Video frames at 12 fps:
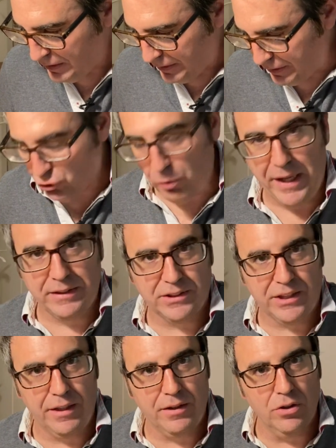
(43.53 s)
Esto va en
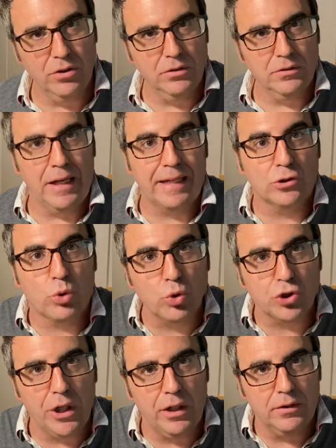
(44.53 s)
serio. La
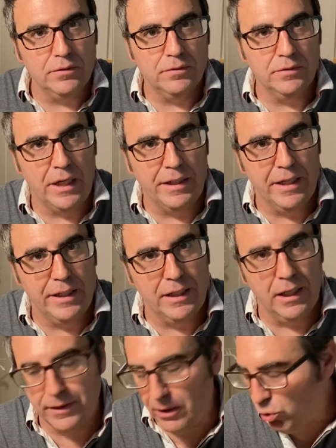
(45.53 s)
excusa de ayer en
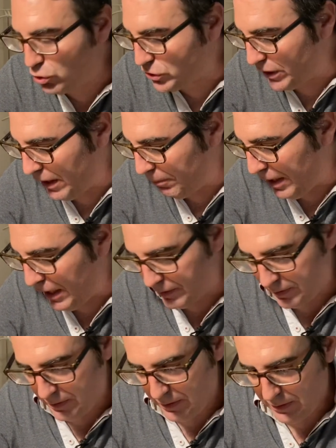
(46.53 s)
el Deluxe era
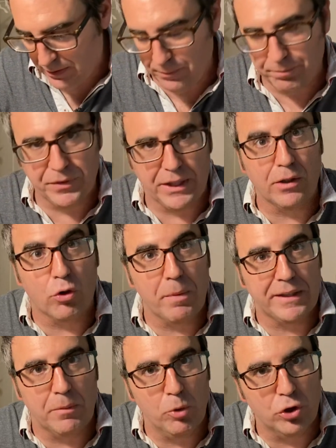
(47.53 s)
hablar de, de Kiko
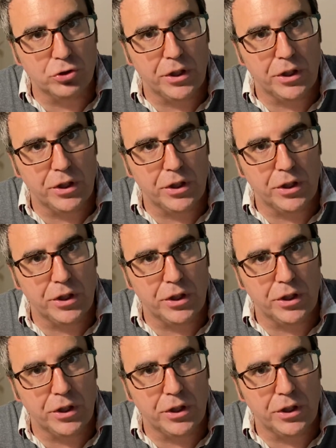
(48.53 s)
Matamoros.